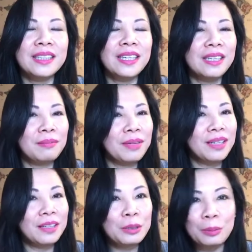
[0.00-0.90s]
thì
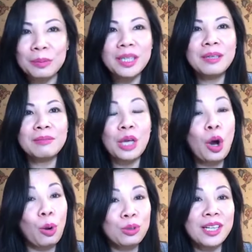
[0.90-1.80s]
mình dùng thêm để
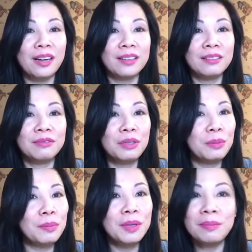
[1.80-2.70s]
hỗ trợ vì
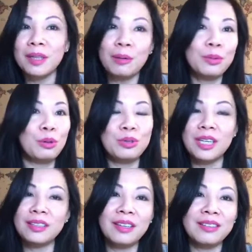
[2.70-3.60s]
mình biết mình không có đủ
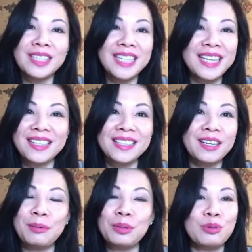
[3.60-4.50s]
chất đâu chắc chắn sẽ
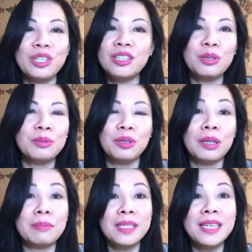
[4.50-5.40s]
không đủ chất trong người
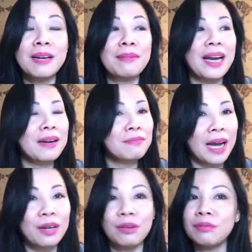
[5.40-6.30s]
thậm chí các bạn ăn
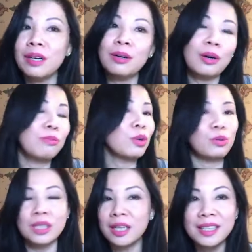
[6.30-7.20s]
mặn cũng vẫn không
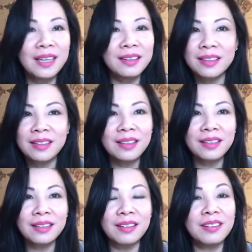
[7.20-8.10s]
đủ chất nha
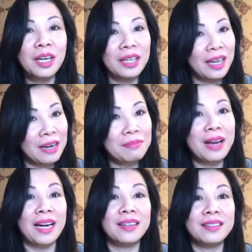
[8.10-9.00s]
đừng có nghĩ là ăn
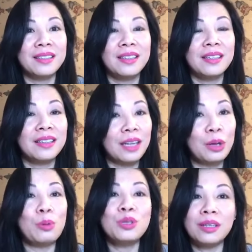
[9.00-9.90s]
mặn là
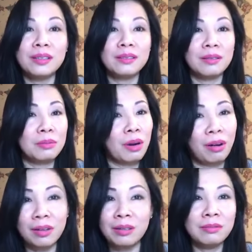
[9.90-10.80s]
đủ chất không
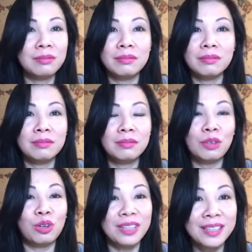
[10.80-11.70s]
có đâu
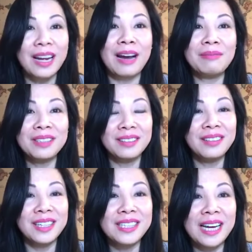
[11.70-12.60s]
còn thê thảm hơn
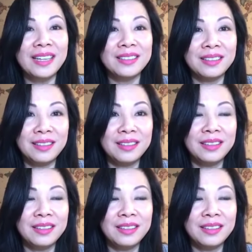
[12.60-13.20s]
những bạn trai nữa đó